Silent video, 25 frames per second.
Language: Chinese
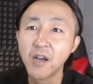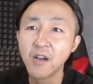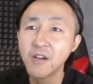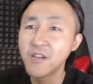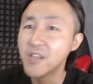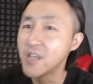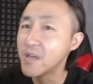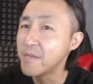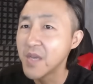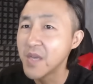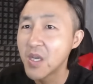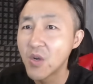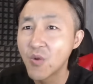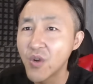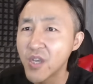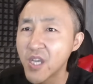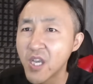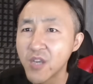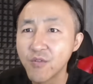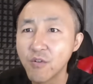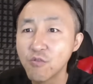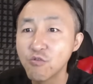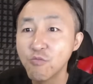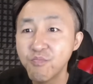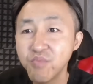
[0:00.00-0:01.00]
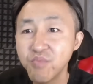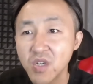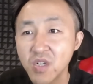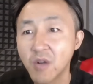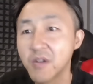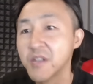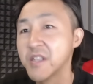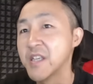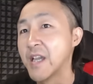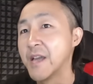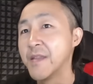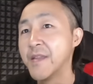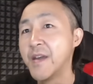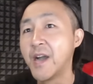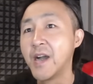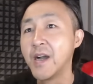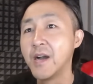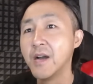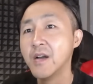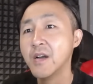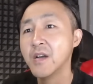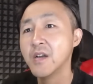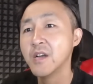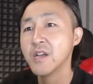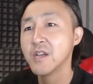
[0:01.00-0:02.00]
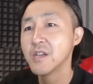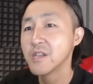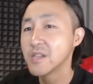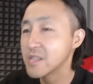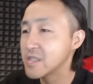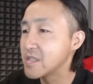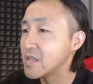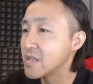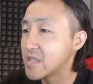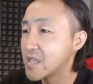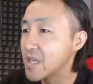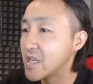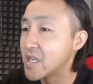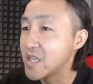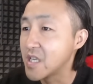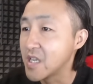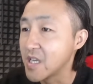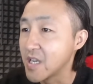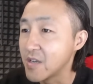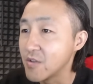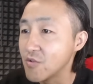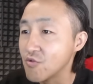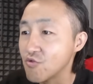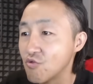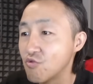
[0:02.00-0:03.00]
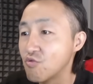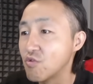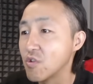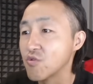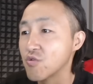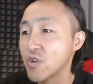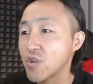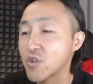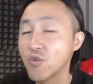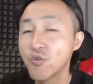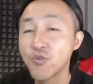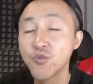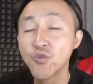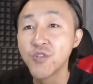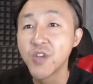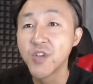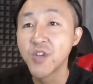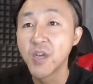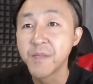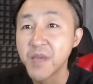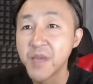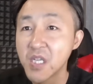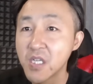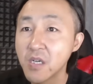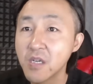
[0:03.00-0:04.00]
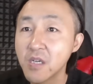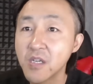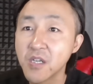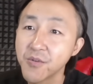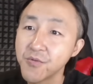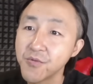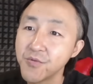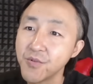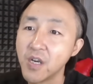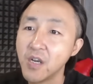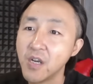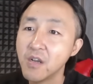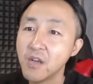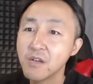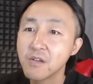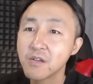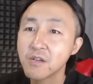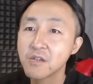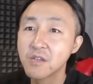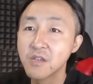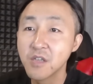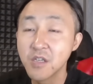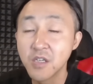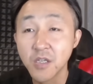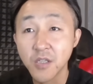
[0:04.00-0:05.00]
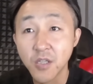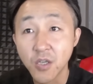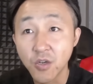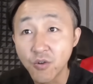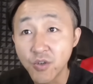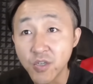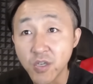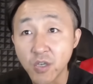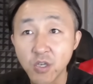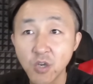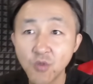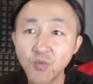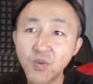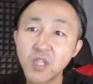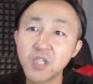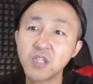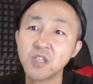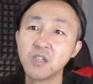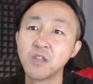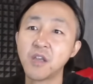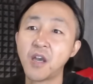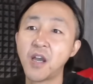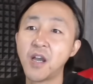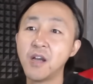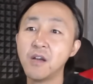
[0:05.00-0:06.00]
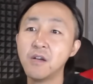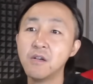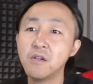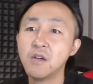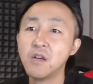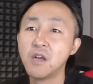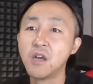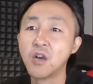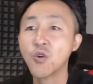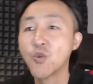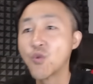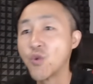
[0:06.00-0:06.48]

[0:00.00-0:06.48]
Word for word: 而且美国也援助不少钱呢，这些钱如果说都用在民生领域，这是能够解决问题的啊。